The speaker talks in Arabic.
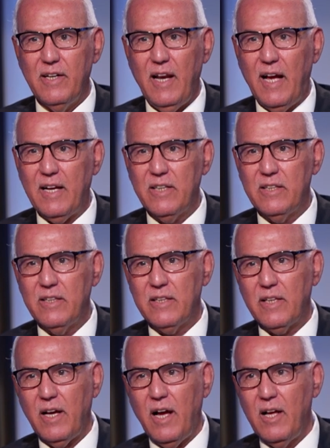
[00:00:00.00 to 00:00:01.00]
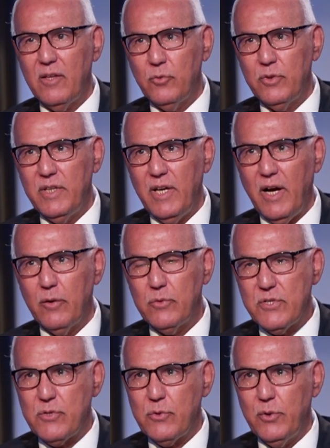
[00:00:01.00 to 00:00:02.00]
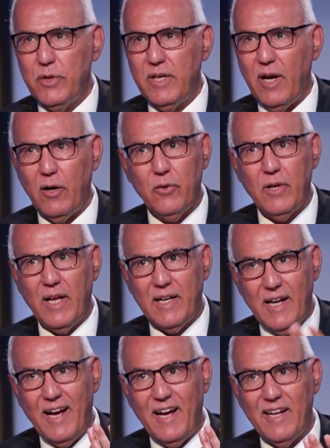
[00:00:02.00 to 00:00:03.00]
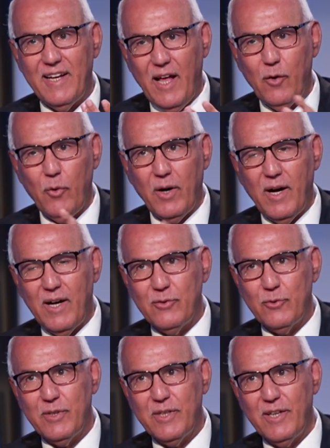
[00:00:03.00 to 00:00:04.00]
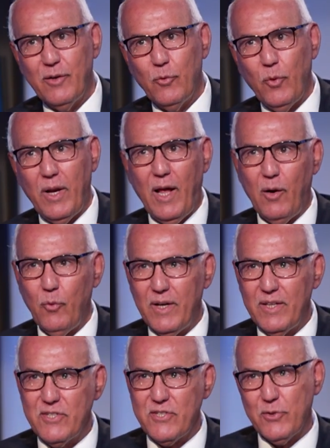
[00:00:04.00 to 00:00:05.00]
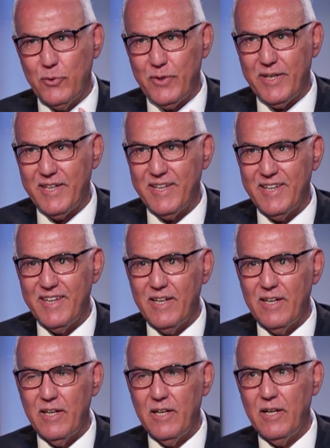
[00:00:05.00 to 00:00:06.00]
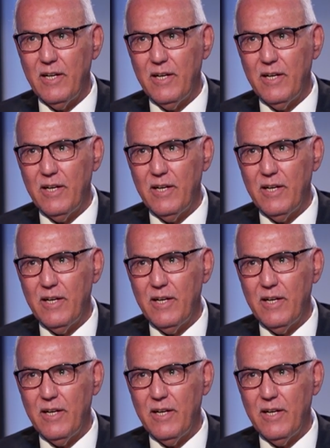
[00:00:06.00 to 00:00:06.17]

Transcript: لكن قانوني او دستوري اقول لك لا لا هو قانوني ولا يعني هو دستورنا دستوري. وقانوننا يسمح